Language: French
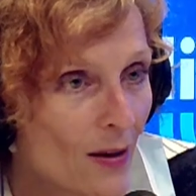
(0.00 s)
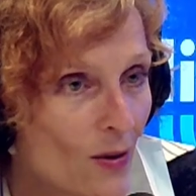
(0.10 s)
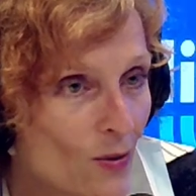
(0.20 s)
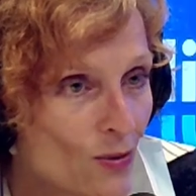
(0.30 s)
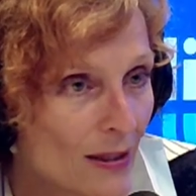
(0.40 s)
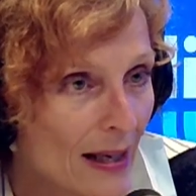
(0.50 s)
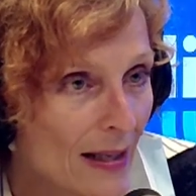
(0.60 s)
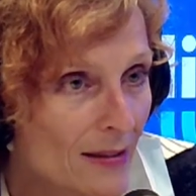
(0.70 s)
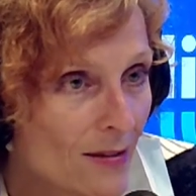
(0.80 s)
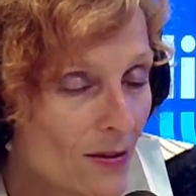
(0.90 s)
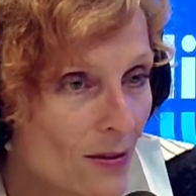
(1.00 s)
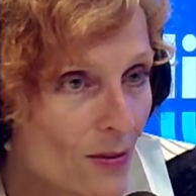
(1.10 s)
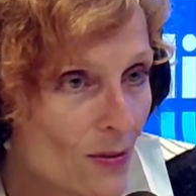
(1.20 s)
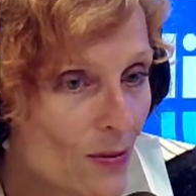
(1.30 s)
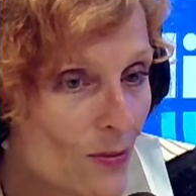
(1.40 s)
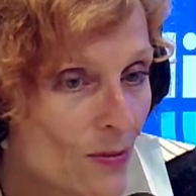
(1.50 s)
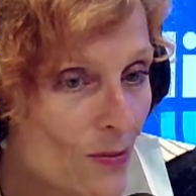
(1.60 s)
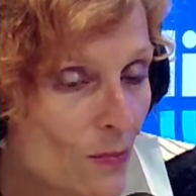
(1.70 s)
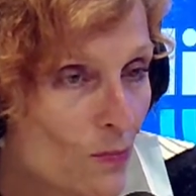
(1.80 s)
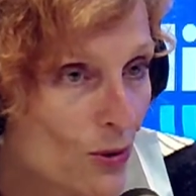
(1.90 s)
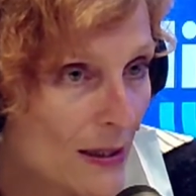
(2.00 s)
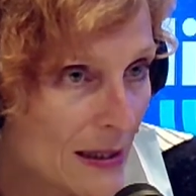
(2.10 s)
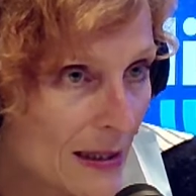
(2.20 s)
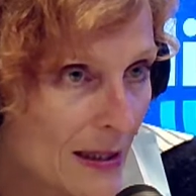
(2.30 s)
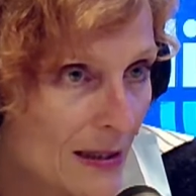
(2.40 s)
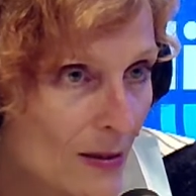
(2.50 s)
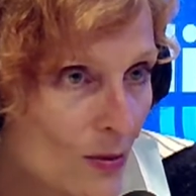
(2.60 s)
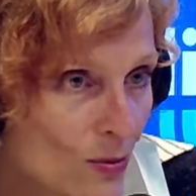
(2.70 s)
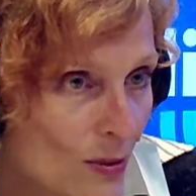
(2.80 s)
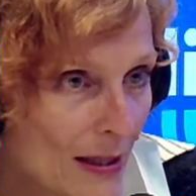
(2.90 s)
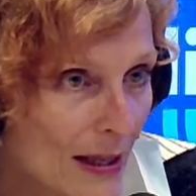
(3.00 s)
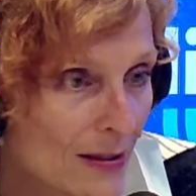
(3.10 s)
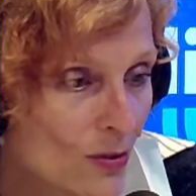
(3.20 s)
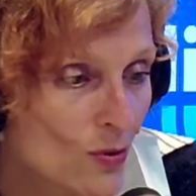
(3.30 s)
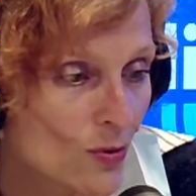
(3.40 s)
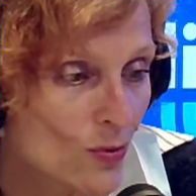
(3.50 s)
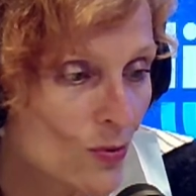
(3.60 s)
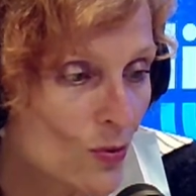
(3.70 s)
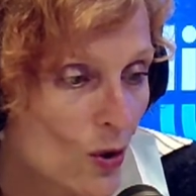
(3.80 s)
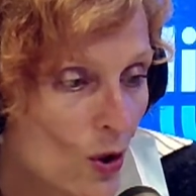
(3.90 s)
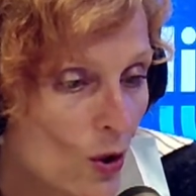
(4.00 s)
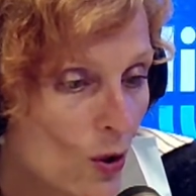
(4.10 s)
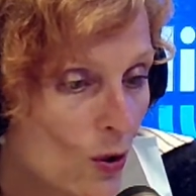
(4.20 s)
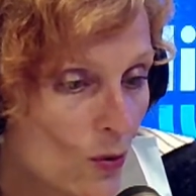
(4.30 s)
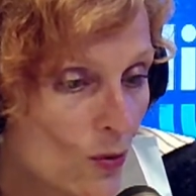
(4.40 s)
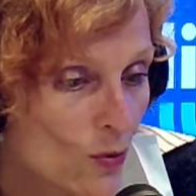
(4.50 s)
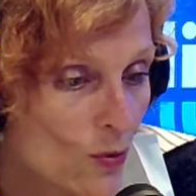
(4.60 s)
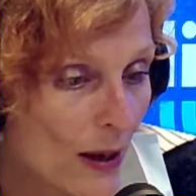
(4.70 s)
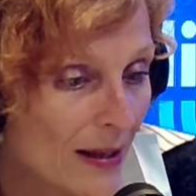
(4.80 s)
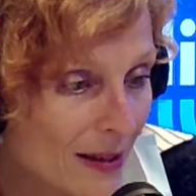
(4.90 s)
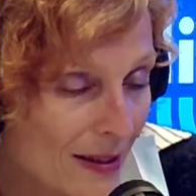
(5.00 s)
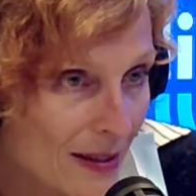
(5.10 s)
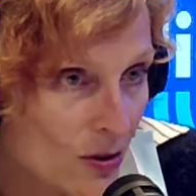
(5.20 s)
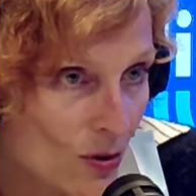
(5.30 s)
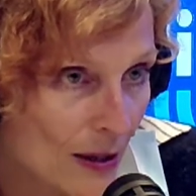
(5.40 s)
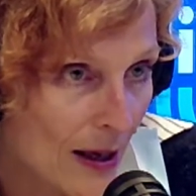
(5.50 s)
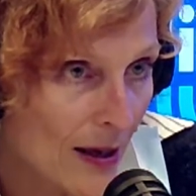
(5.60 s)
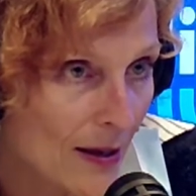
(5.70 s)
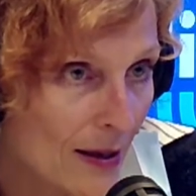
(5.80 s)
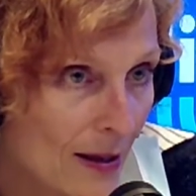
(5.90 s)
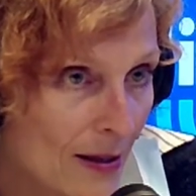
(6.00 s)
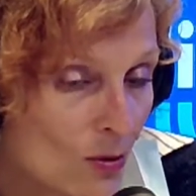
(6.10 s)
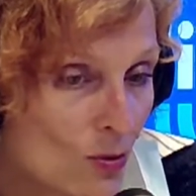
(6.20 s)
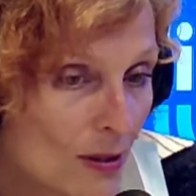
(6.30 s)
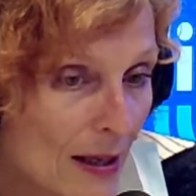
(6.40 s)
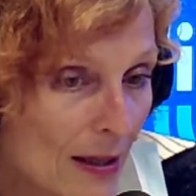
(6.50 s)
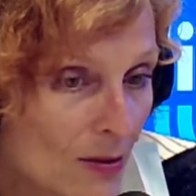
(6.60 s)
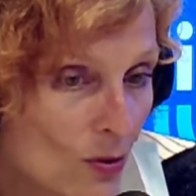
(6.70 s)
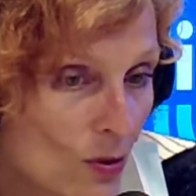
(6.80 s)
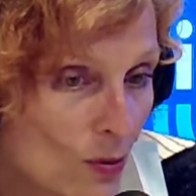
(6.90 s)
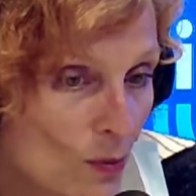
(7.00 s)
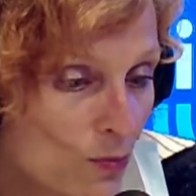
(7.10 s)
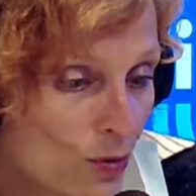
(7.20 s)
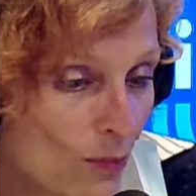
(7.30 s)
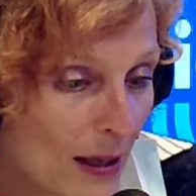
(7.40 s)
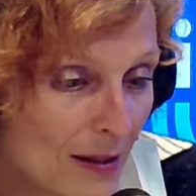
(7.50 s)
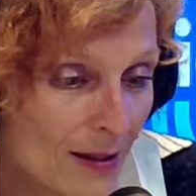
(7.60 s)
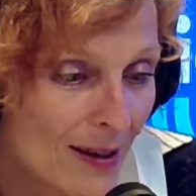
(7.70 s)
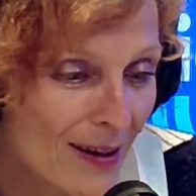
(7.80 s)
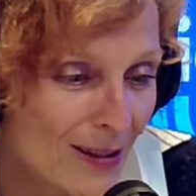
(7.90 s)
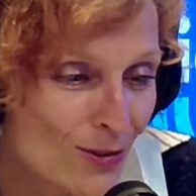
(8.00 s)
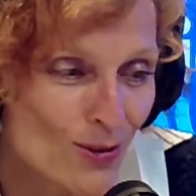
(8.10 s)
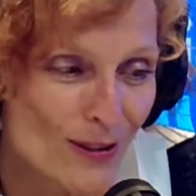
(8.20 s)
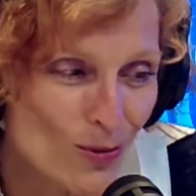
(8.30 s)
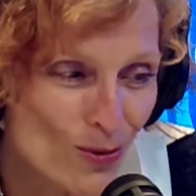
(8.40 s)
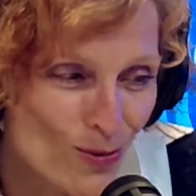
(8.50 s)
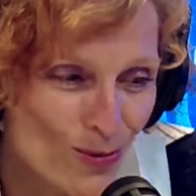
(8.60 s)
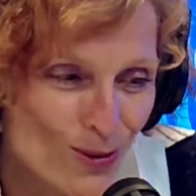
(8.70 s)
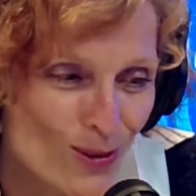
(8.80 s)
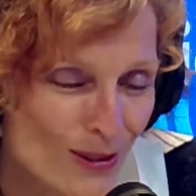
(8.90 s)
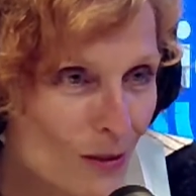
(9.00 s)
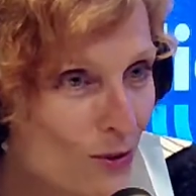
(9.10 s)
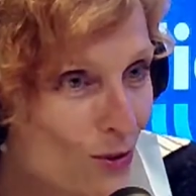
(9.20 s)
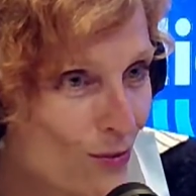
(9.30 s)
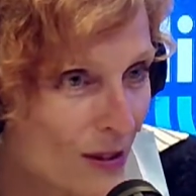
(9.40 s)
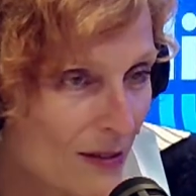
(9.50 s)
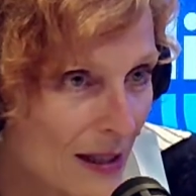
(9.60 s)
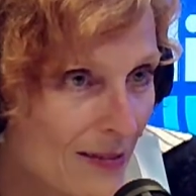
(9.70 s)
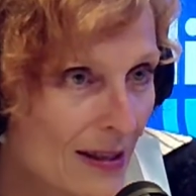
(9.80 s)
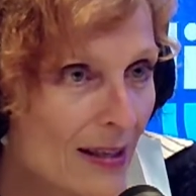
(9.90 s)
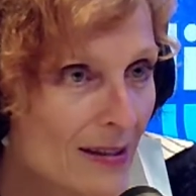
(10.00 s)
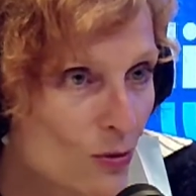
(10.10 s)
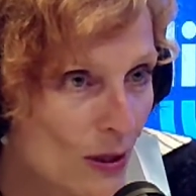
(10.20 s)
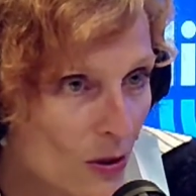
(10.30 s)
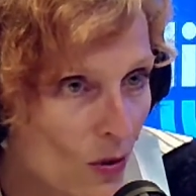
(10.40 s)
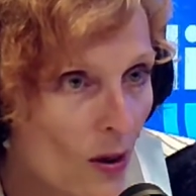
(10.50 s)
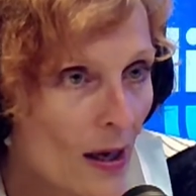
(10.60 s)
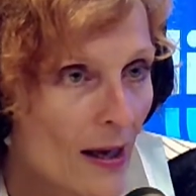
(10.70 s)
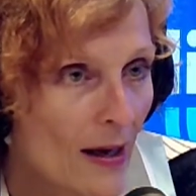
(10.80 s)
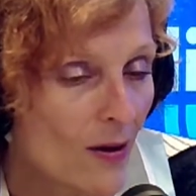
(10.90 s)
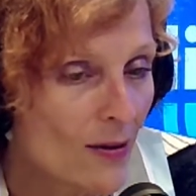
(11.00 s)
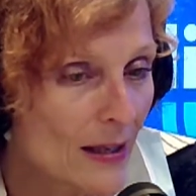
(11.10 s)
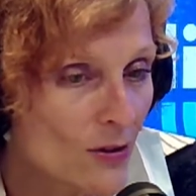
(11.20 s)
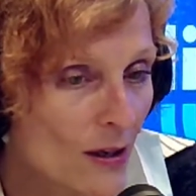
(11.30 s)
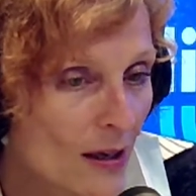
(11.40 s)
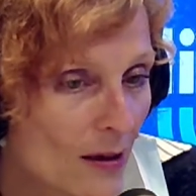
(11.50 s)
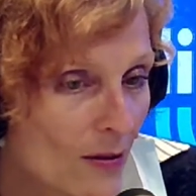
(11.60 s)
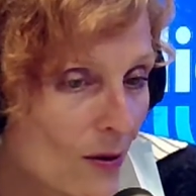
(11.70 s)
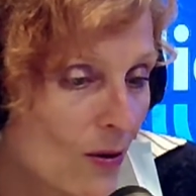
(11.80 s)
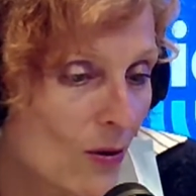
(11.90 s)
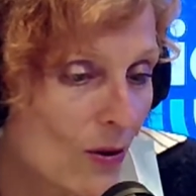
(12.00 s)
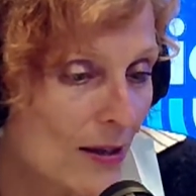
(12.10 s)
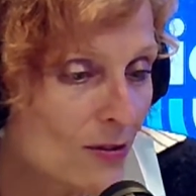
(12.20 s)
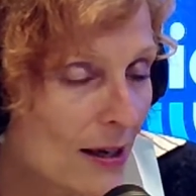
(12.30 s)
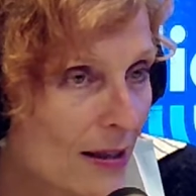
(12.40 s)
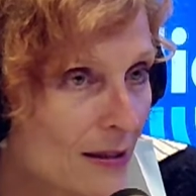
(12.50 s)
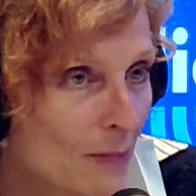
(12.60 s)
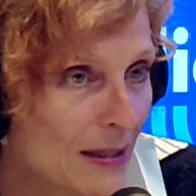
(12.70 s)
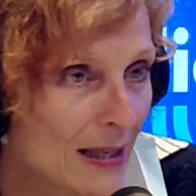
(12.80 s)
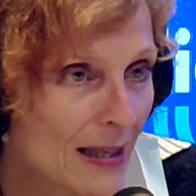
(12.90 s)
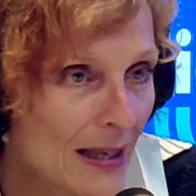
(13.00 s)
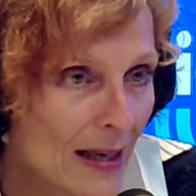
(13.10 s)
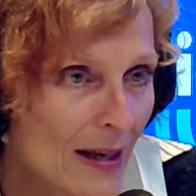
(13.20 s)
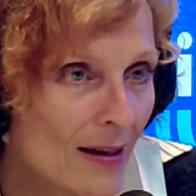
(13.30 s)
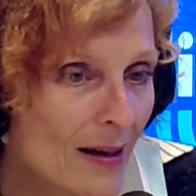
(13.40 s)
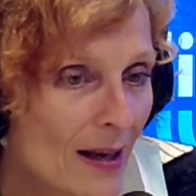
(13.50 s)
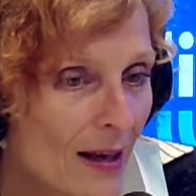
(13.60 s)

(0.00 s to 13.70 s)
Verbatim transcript: Euh, du théâtre euh, poétique, du théâtre euh, international et du théâtre pour maintenir la santé de tous aussi, puisque vous avez travaillé avec des soignants en, relation avec la salpêtrière.